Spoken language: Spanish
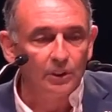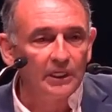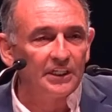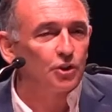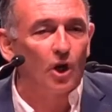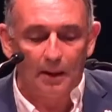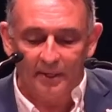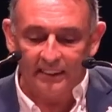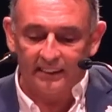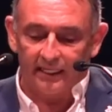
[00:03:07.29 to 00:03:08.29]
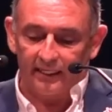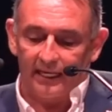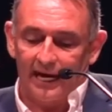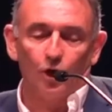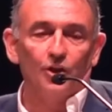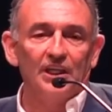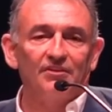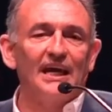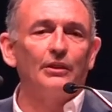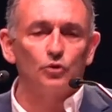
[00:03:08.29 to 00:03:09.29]
Y solamente la
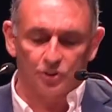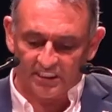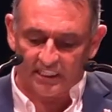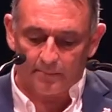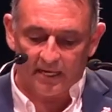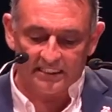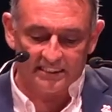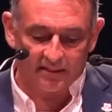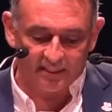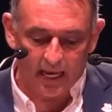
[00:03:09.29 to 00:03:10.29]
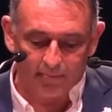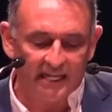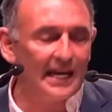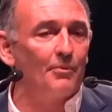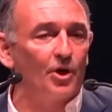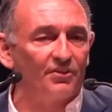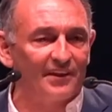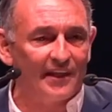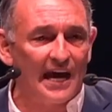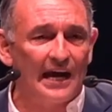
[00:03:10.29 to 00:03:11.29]
codicia de un sistema insaciable y la
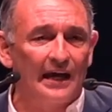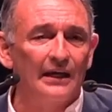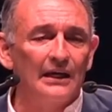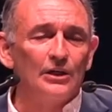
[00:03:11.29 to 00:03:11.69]
voracidad